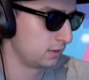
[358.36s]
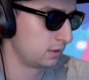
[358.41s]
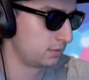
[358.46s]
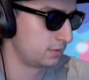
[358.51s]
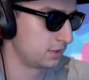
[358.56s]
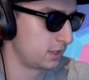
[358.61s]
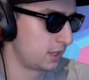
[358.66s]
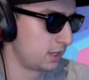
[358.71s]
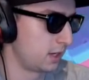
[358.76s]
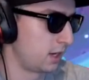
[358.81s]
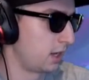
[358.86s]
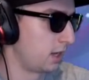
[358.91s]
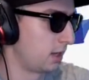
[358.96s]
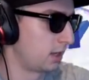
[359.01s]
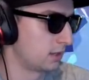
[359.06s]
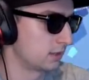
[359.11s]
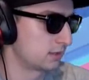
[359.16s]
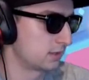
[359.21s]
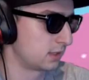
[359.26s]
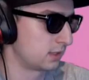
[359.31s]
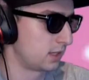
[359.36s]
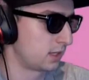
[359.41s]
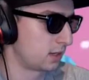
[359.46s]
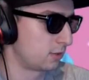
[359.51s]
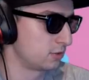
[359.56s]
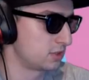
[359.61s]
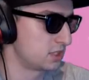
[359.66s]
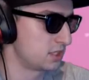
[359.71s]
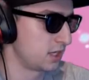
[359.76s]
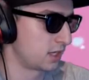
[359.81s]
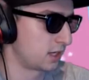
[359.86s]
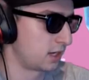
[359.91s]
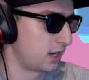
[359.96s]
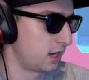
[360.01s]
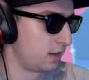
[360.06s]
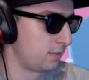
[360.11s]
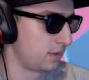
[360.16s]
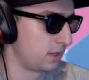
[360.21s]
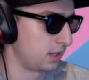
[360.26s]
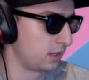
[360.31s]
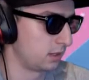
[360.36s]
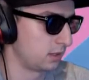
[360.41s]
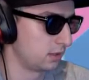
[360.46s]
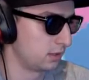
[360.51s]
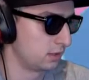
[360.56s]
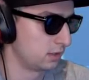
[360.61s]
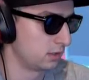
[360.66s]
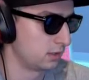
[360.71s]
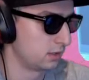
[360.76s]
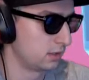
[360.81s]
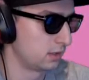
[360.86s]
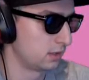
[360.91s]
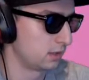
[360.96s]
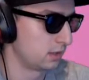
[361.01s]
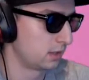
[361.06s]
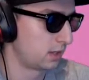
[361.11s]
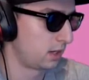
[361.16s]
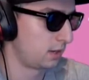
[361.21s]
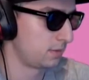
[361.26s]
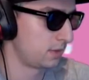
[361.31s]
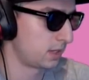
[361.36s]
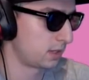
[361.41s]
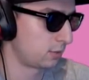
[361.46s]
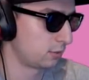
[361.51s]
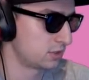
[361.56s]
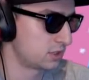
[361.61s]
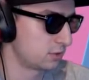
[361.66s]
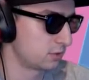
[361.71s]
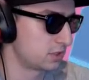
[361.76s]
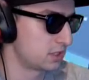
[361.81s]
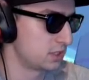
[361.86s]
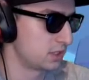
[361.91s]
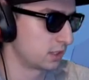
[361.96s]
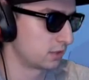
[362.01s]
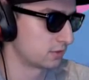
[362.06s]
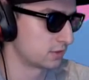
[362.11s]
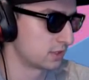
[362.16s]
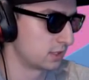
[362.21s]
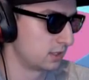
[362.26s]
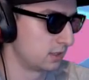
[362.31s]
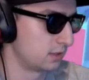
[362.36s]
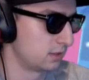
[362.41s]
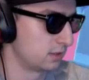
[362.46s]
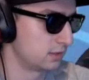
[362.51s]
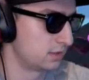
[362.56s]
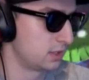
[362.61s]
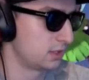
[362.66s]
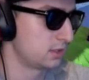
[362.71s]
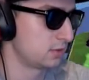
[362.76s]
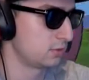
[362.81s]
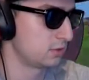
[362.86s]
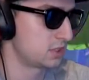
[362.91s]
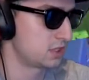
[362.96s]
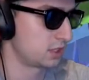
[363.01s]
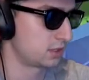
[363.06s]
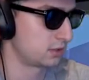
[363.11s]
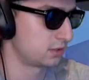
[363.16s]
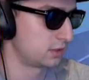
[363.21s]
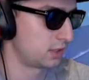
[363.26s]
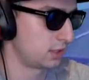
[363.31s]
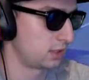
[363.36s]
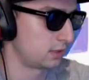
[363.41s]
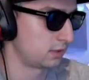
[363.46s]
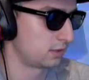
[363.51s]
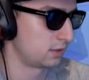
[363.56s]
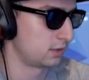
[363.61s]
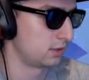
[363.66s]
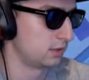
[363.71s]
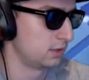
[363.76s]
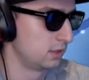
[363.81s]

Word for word: 危ないね。さあ、誰か落ちねえかな、早めに。早めに誰か落ちてほしいんだけどさ、全然落ちてくんないんだよな。